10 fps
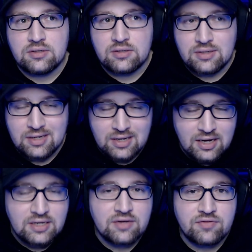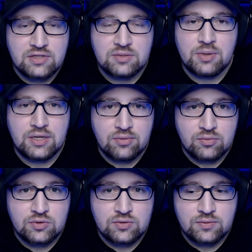leider wirklich beenden
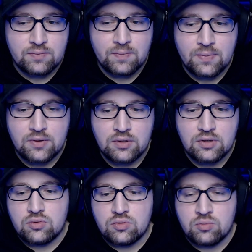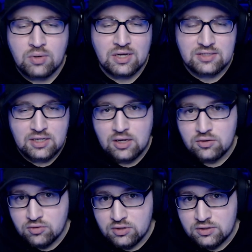muss. Um ganz klar
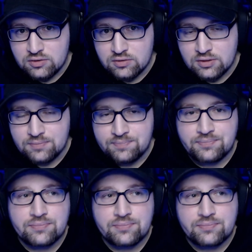und deutlich zu sein,